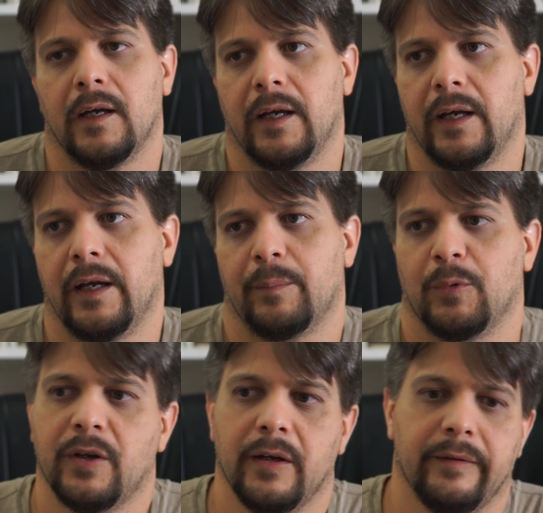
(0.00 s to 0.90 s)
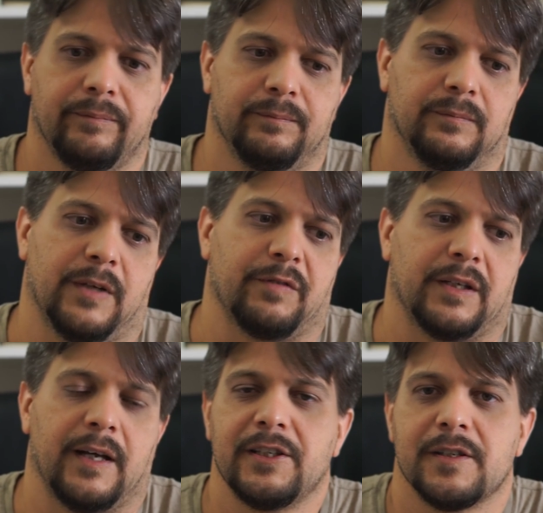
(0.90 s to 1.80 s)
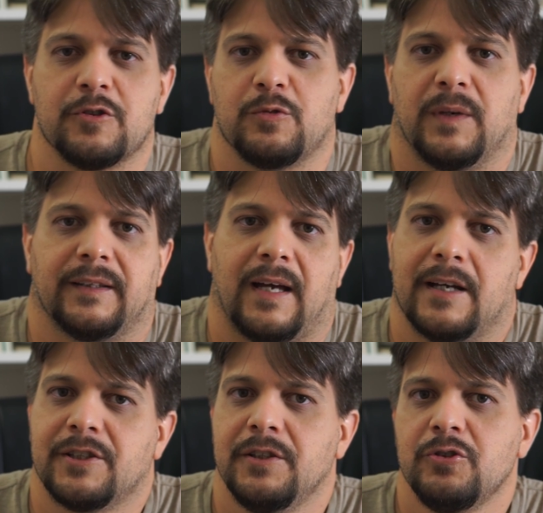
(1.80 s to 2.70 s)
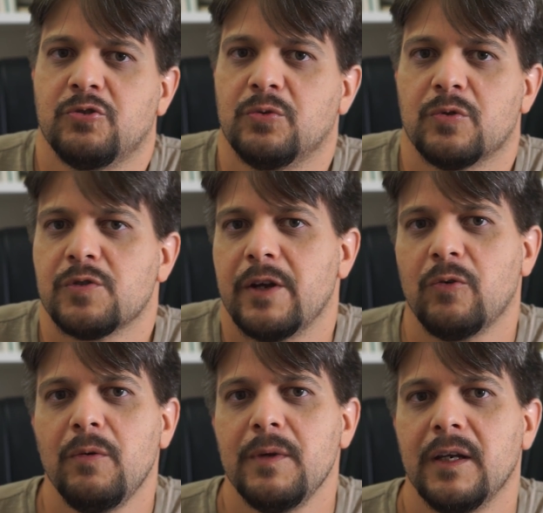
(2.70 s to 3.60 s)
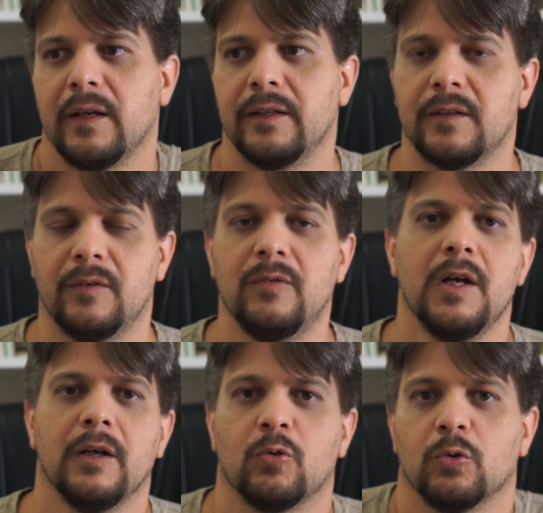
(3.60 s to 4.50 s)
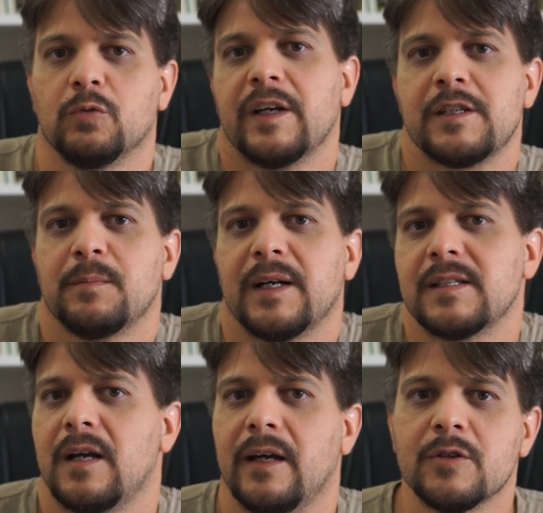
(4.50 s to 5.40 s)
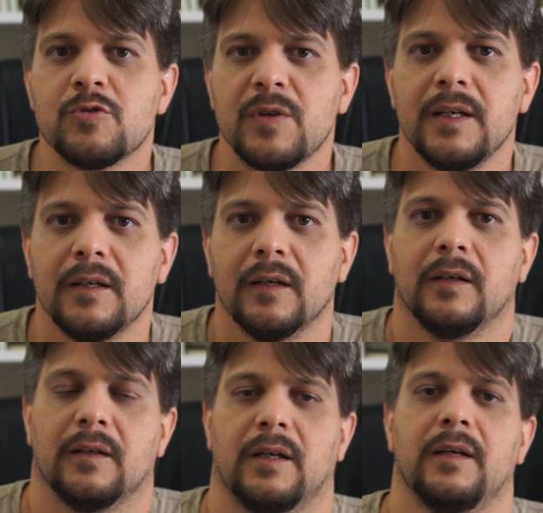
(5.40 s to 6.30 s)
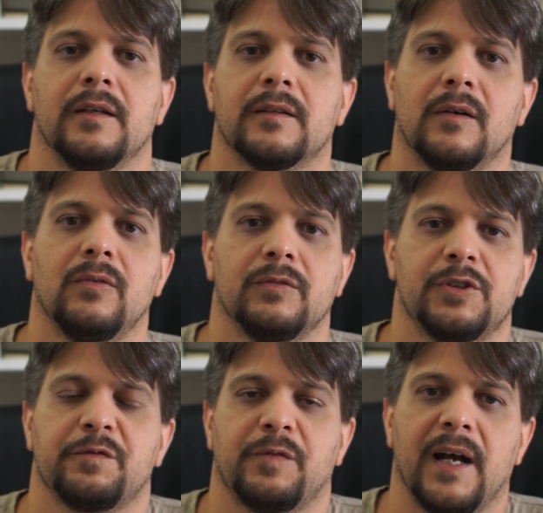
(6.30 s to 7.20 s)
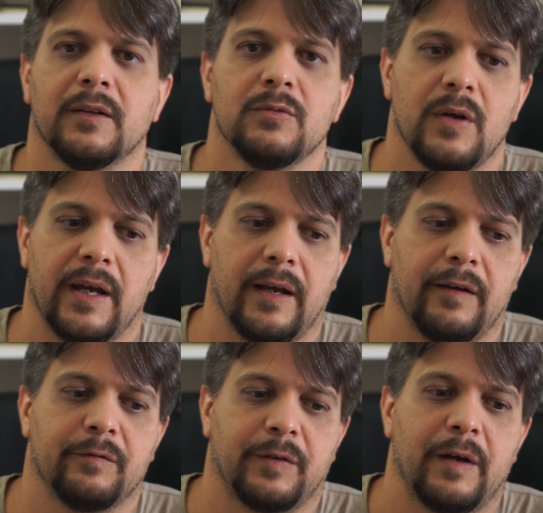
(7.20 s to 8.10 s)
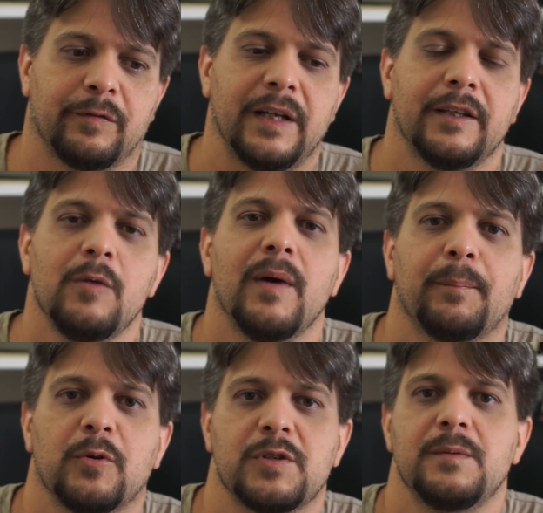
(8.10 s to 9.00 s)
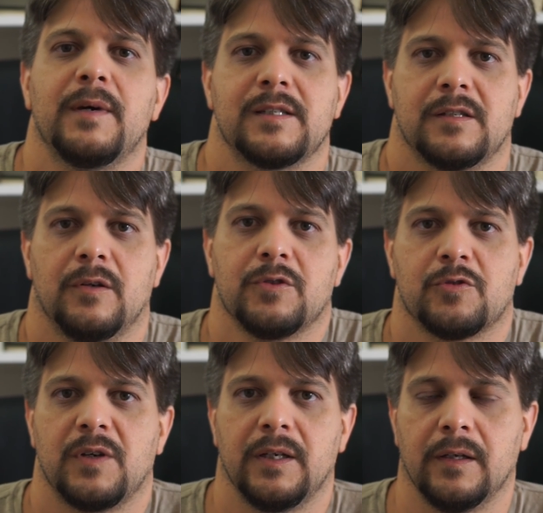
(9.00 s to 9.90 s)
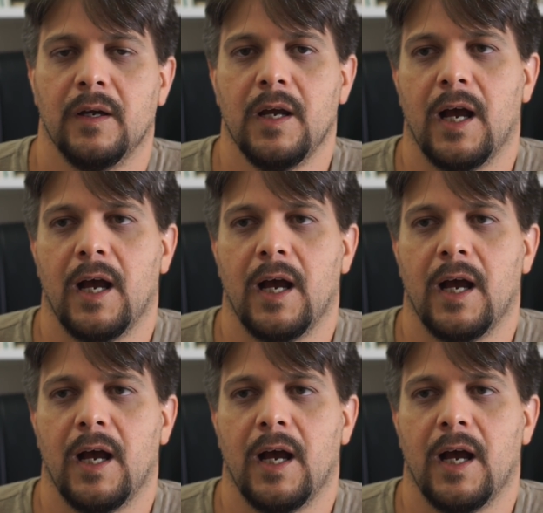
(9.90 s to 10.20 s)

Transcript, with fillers: É porque na verdade existe uma taxa de juros da economia, então tudo vai se basear nisso aí, né? Então, de fato fato é, vai, vai ter uma aproximação disso aí.